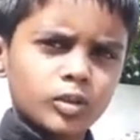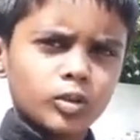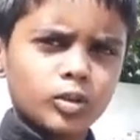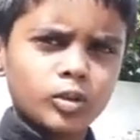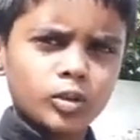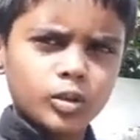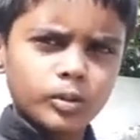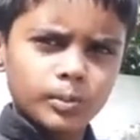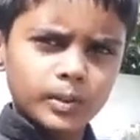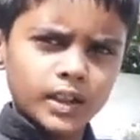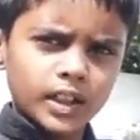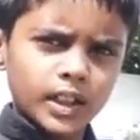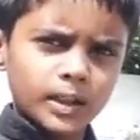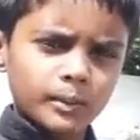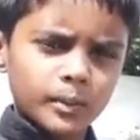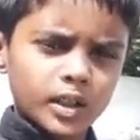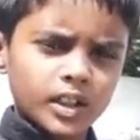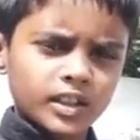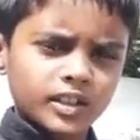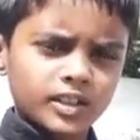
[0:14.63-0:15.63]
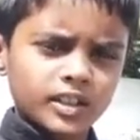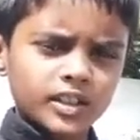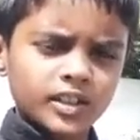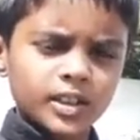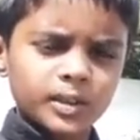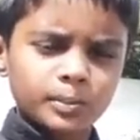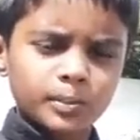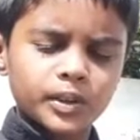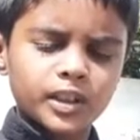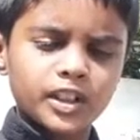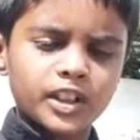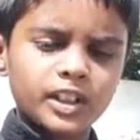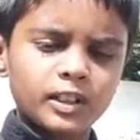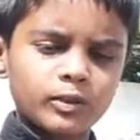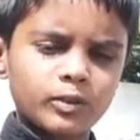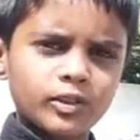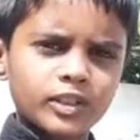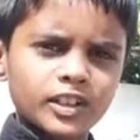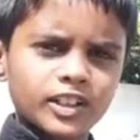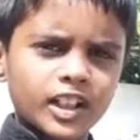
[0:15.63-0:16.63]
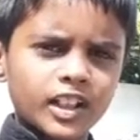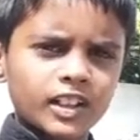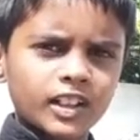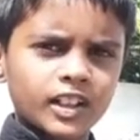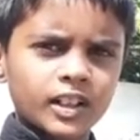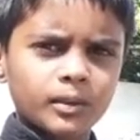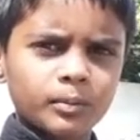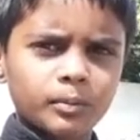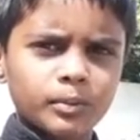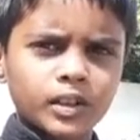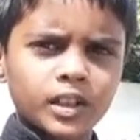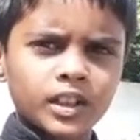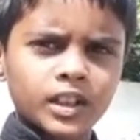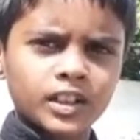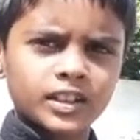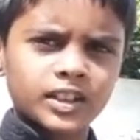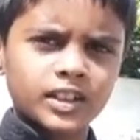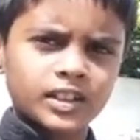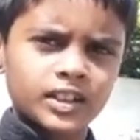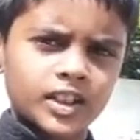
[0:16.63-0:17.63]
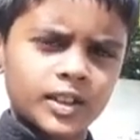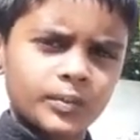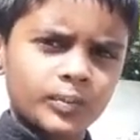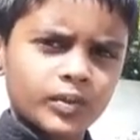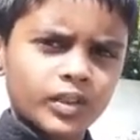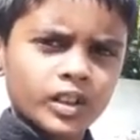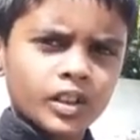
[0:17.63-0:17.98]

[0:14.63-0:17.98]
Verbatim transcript: दोनों पढ़ाई में अच्छे थे पर टिंकू ही ज़्यादा नंबर लाता था